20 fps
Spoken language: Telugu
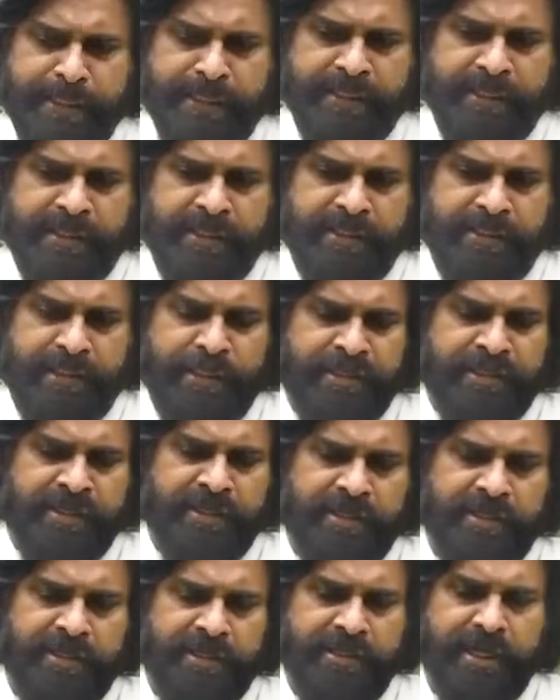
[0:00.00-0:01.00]
ఈ నిన్న
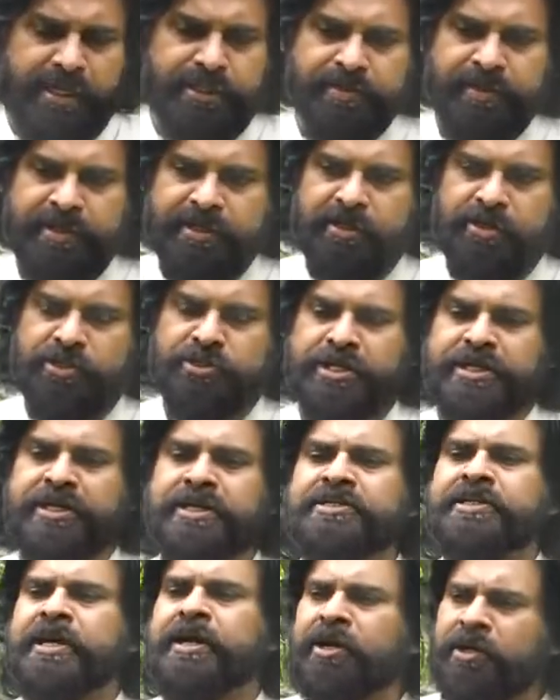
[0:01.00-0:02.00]
రాజమండ్రిలో జరిగిన
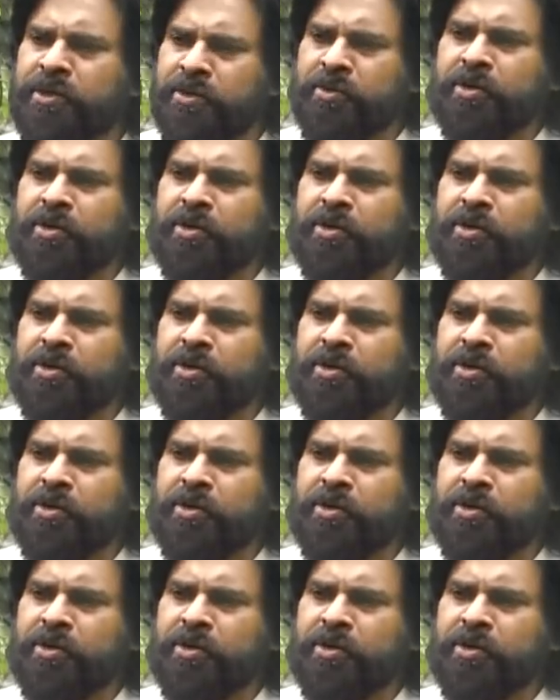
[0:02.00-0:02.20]
సంఘటన